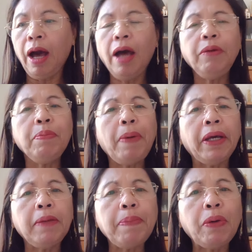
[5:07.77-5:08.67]
Anong
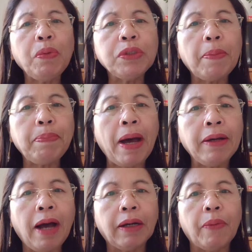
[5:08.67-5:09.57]
pakikipag-usap pa
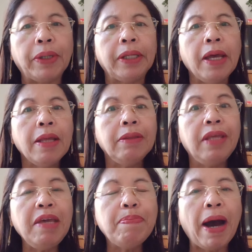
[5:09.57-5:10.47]
ang gagawin?
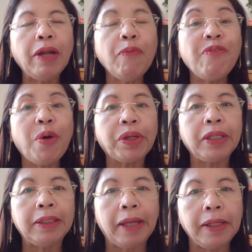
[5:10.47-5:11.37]
Di ba nung
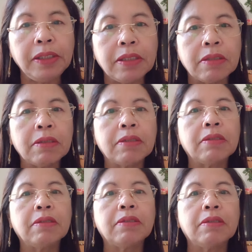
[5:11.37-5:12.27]
40 days?
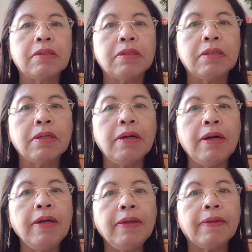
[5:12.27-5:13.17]

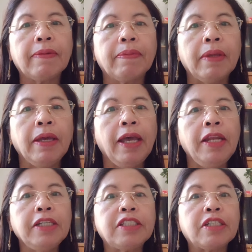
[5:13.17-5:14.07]
Ha?
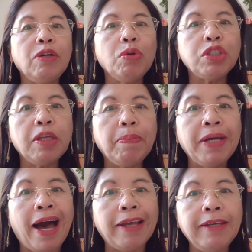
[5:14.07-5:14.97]
In-exclusive
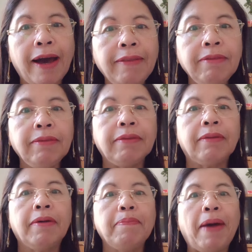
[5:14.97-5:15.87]
nga yan
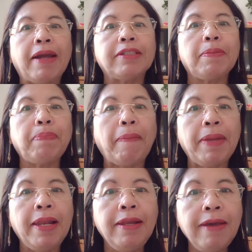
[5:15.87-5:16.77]
para sa
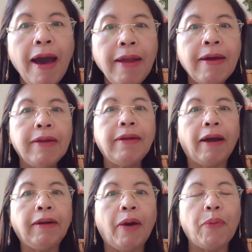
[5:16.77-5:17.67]
pamilya
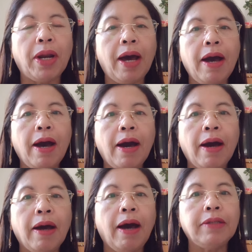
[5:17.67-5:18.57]
ng nawala
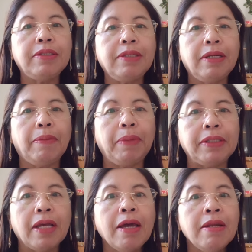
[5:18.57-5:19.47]
at
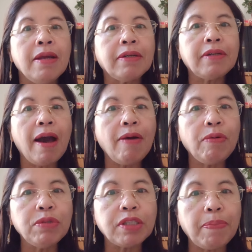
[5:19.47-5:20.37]
sinamix.
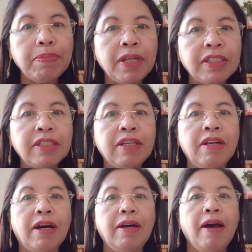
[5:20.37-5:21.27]
Nagkausap na
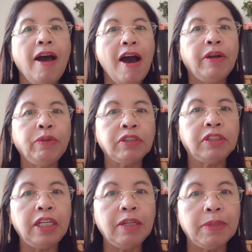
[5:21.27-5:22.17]
sila.
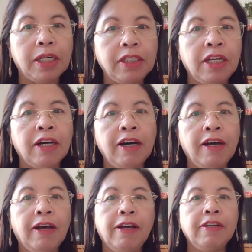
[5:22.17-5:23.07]
Anong ginawa
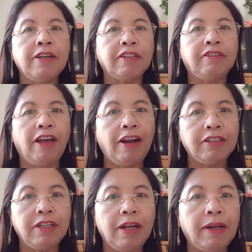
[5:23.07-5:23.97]
nila? Nagdala
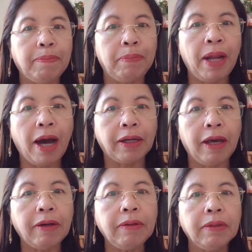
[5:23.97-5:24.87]
sila ng
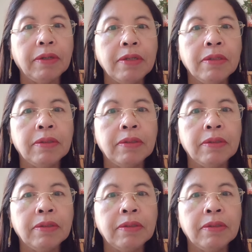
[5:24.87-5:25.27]
vlogger.